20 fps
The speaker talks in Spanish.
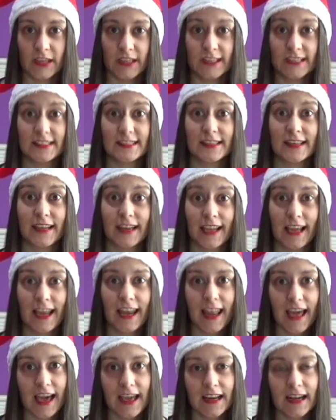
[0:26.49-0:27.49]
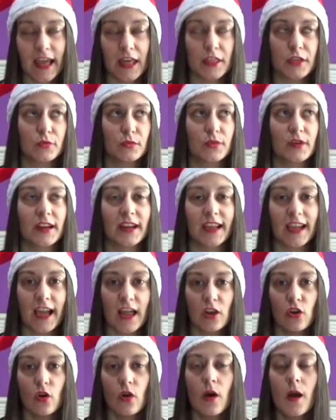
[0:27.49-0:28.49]
Que es regalar, hacer un
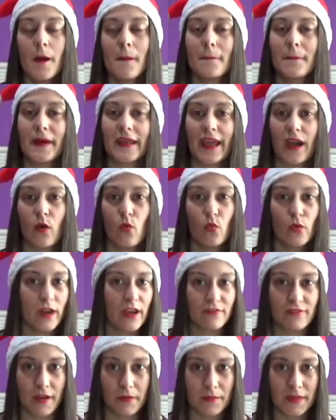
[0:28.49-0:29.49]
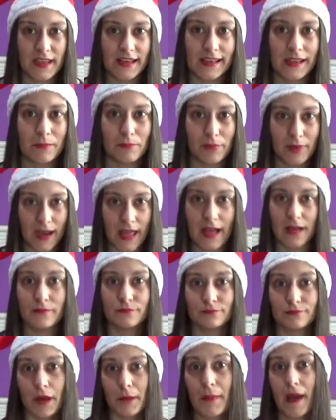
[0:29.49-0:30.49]
regalo para una familia, en
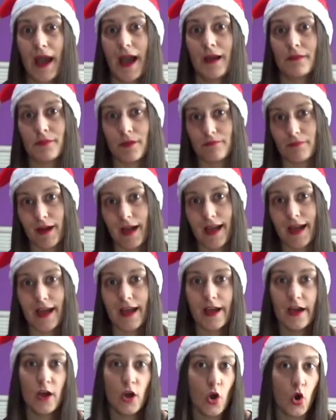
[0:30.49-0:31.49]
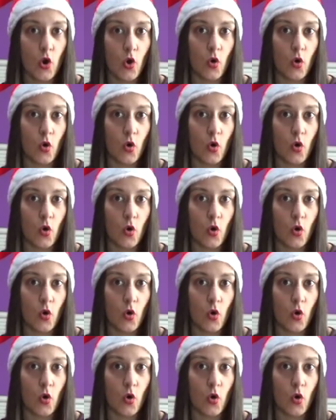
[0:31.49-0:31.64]
plan mamá, papá,